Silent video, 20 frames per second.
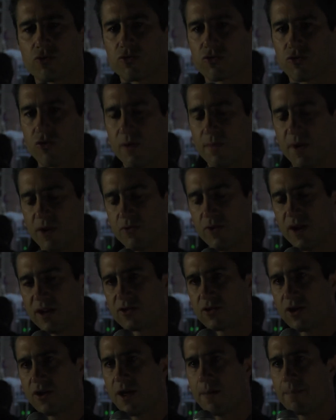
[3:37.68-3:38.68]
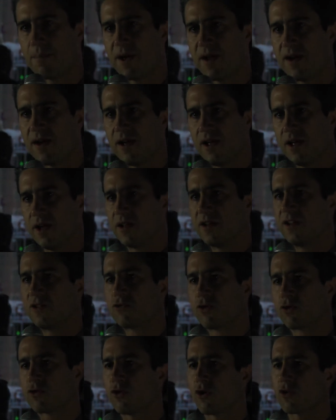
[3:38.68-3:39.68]
ce que Emmanuel Todd appelle les
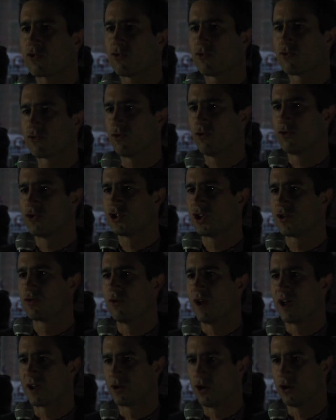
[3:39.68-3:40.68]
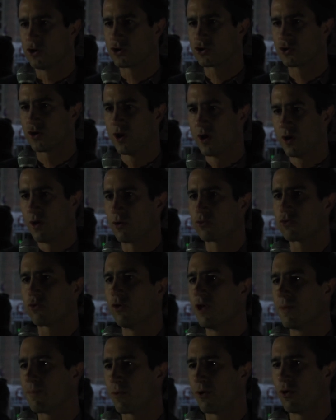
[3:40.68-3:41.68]
deux cœurs sociologiques de la gauche, entre
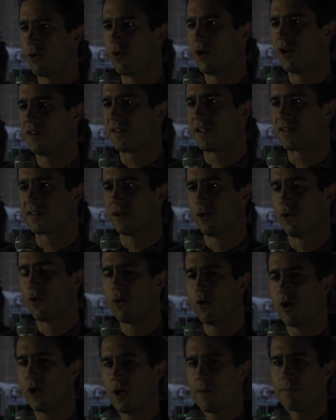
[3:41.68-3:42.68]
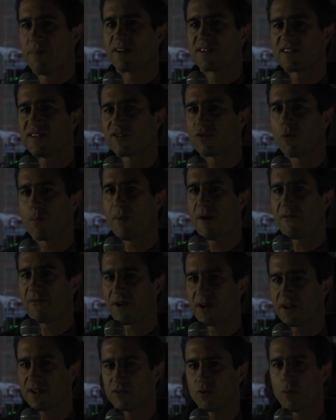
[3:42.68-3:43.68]
les prolos et les intellos, parce qu'ils n'ont pas,
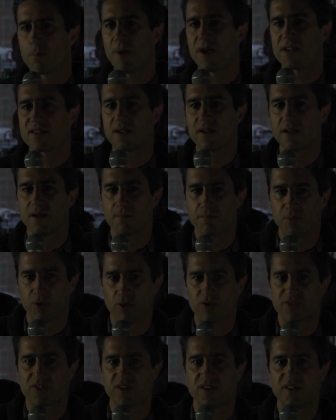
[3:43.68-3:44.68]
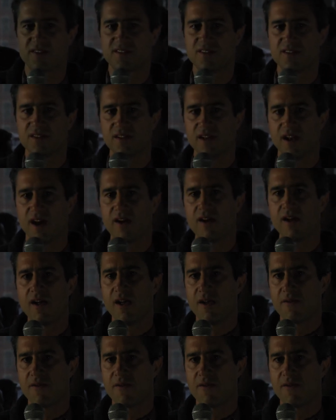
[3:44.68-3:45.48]
pas été, pendant ces décennies-là,